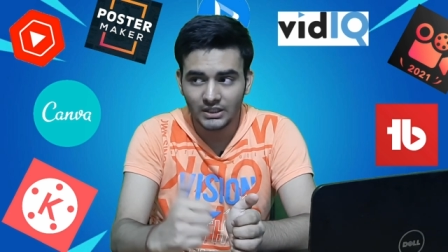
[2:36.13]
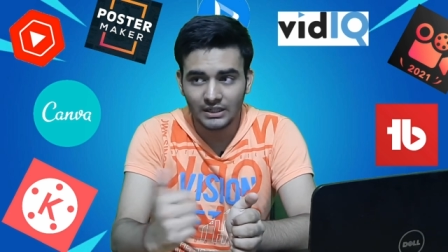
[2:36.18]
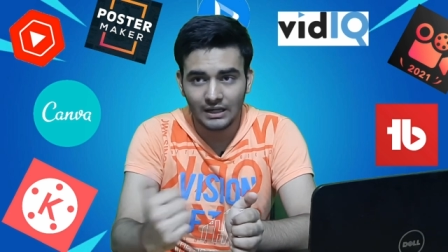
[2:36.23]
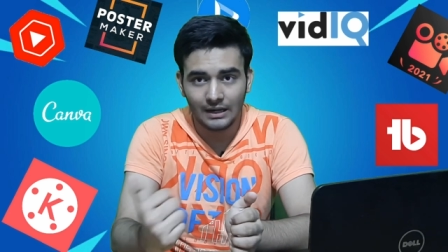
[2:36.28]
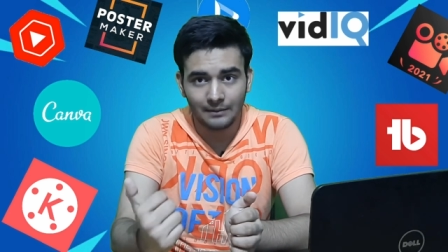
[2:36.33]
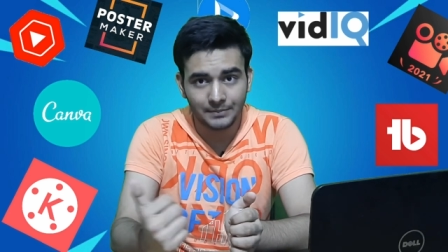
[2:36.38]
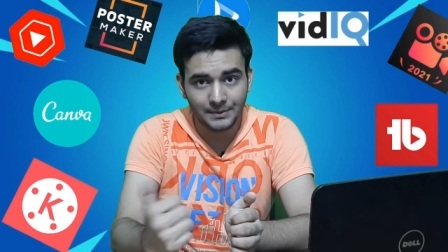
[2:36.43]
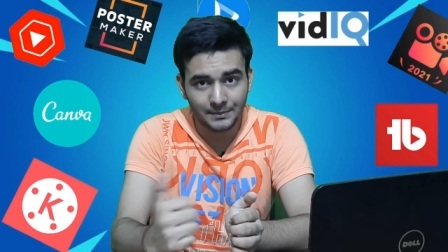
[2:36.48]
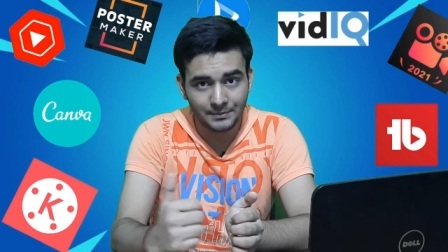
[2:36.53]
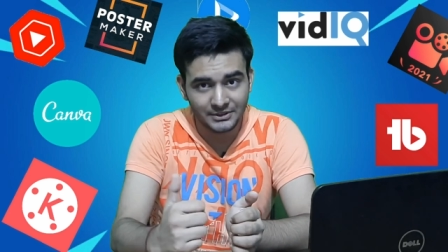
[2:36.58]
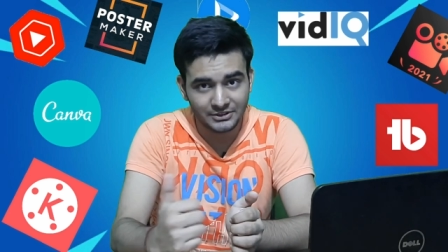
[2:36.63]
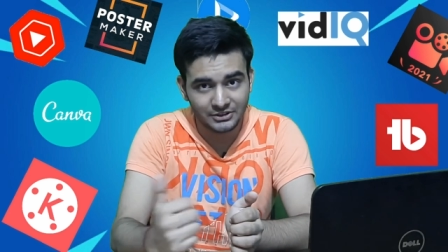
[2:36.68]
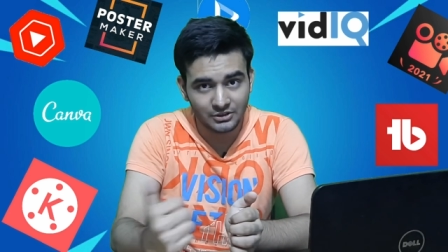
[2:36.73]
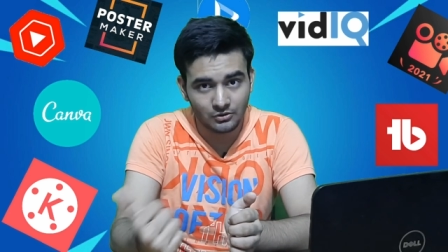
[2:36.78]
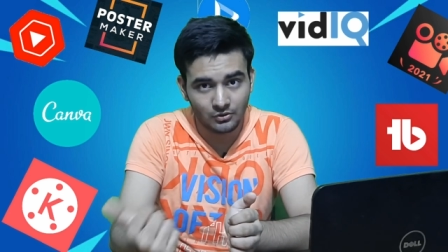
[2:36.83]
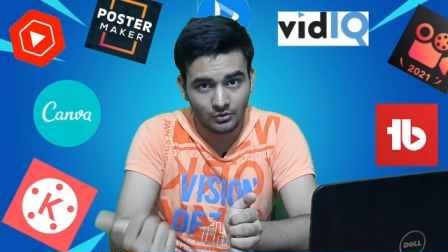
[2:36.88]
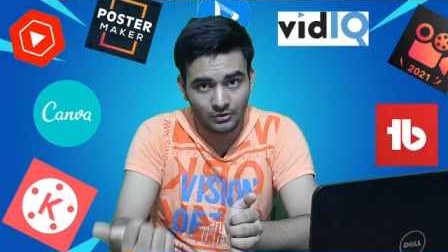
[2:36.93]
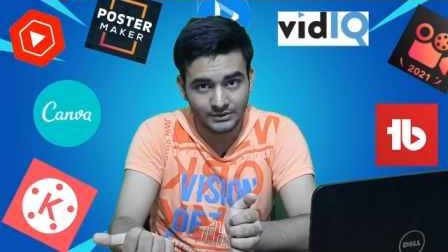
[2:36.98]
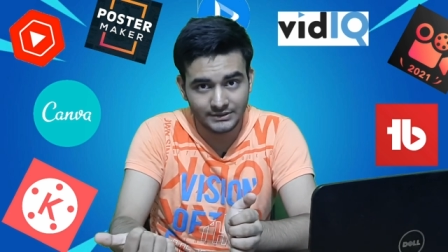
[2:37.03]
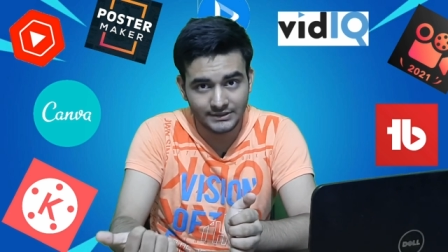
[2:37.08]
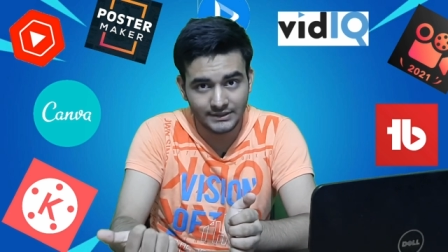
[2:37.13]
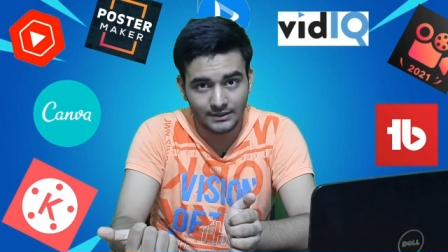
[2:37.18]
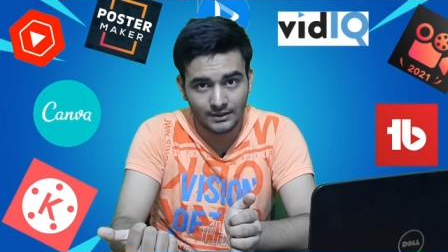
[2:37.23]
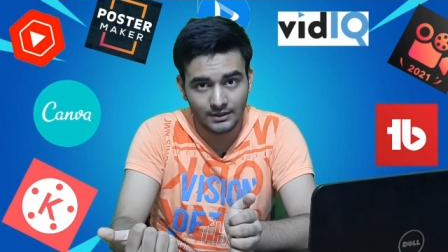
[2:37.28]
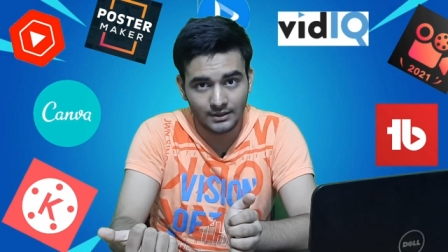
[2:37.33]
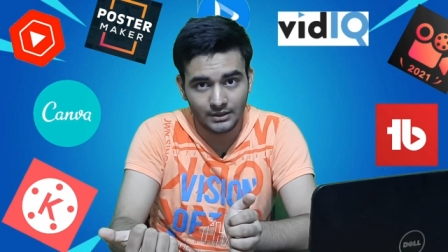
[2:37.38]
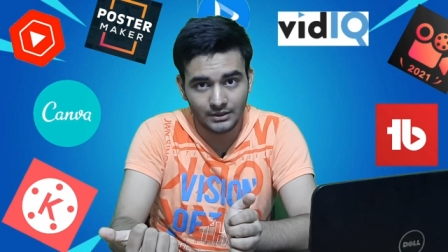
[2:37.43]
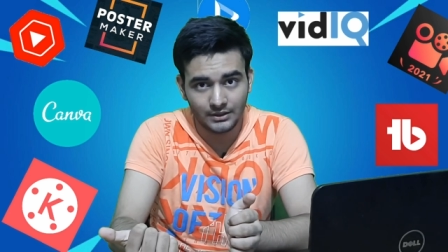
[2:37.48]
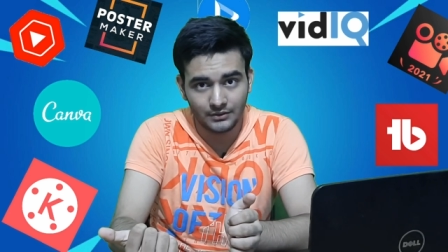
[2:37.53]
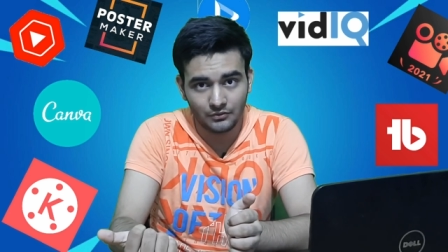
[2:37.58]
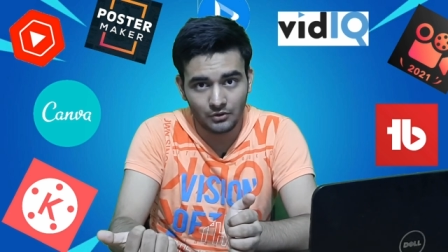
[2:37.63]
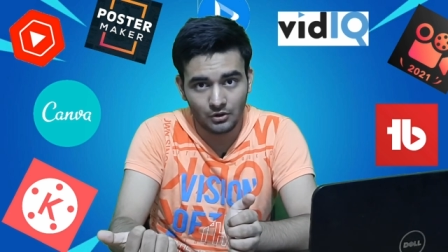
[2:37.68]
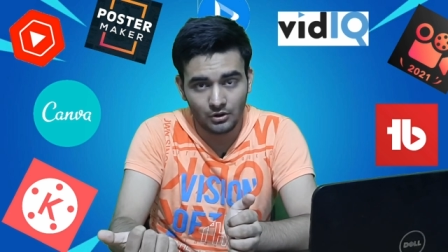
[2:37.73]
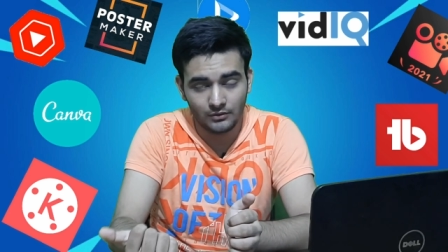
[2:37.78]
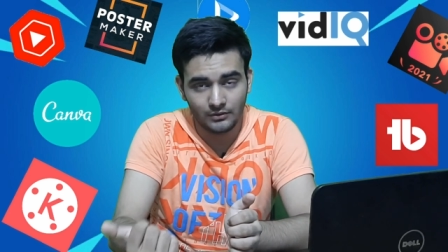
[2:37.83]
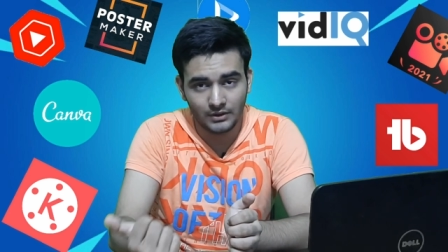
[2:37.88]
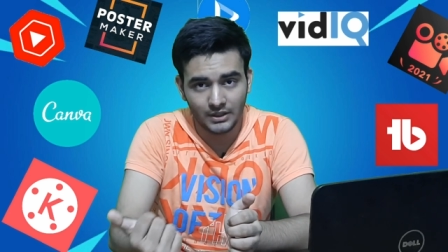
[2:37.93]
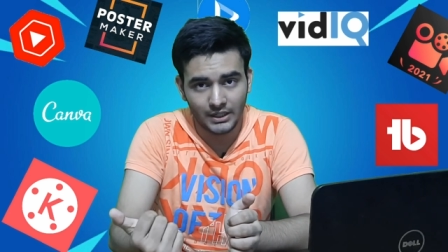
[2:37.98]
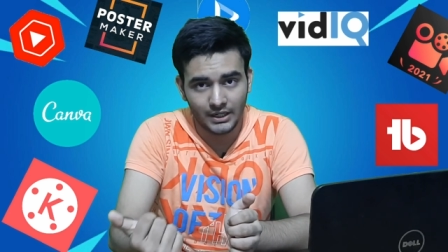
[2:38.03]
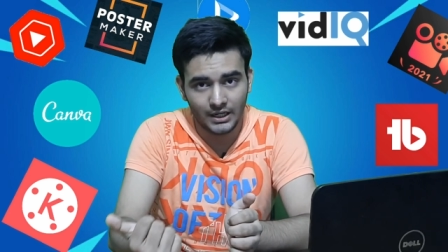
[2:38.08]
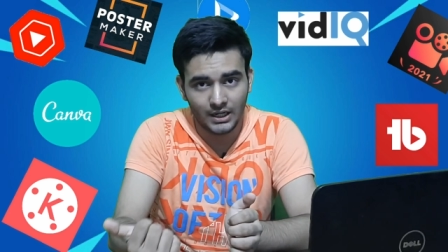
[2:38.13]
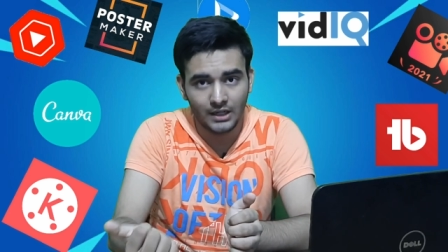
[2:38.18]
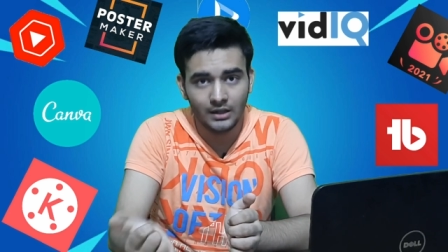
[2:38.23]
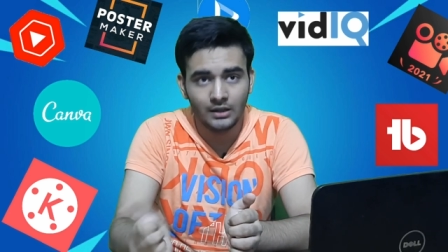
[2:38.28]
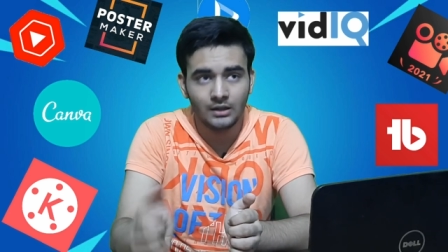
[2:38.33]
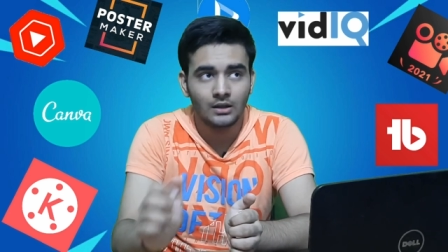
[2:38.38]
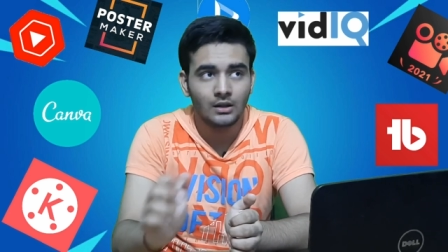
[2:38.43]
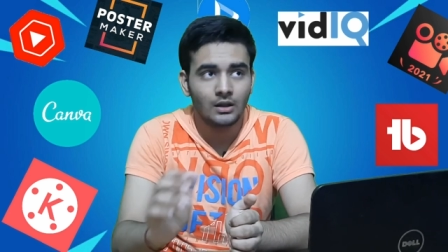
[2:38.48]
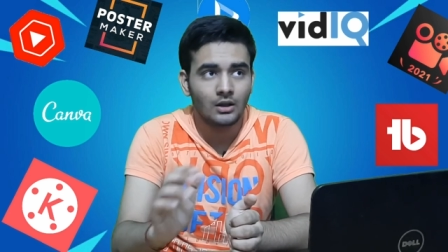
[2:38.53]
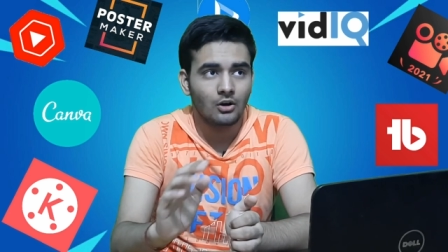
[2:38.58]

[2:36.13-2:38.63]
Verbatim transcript: कि आपके पीछे कौन से कलर की वॉल वगैरह है